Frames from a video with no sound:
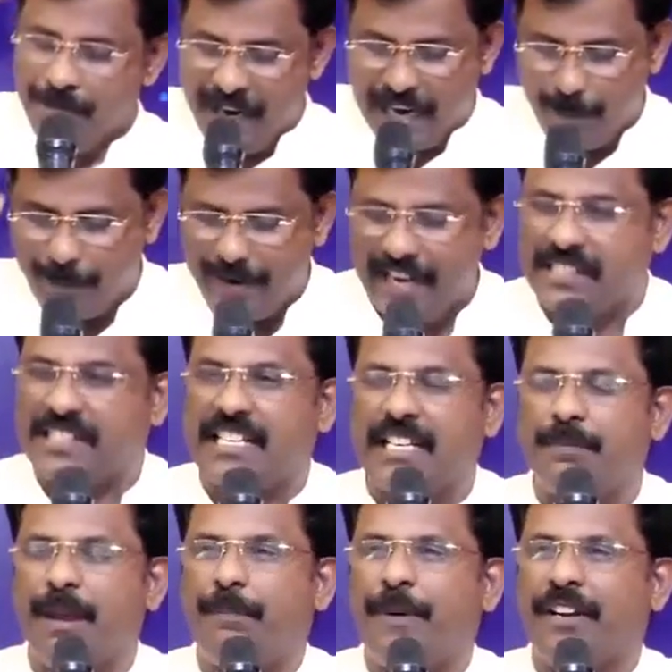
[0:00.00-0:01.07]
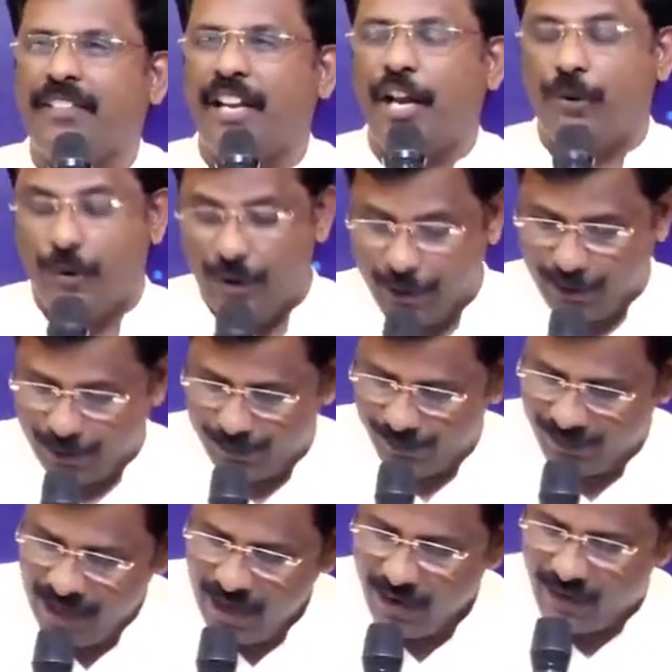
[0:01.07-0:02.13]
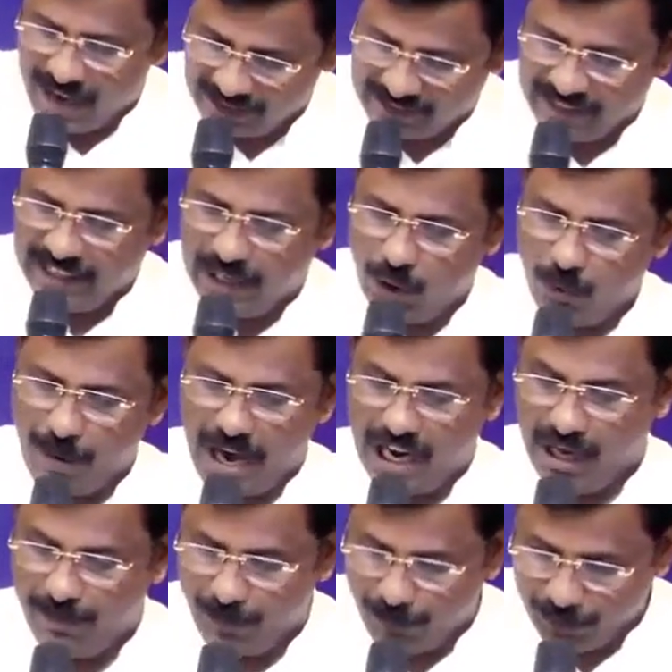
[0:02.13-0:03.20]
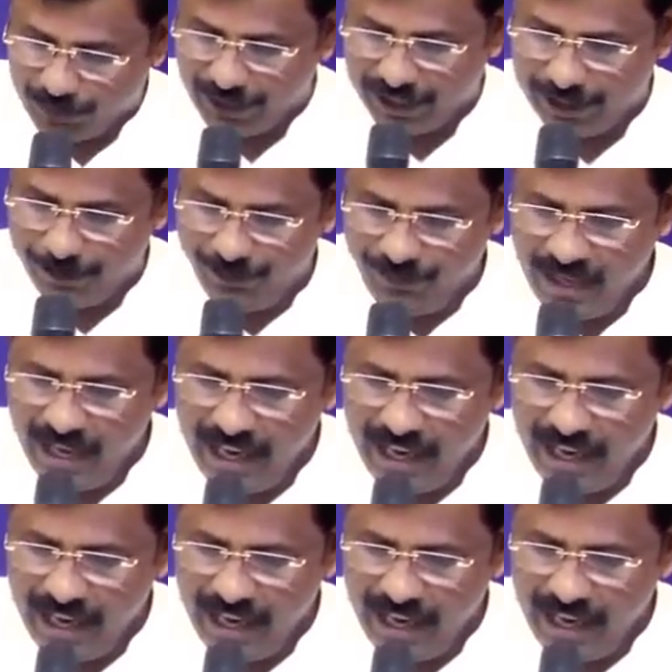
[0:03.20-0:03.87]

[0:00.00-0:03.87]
மிகப்பெரிய சிறுமைப்படுத்தலை கொடுக்கும் வாசியுங்கள் உபாகம புத்தகம்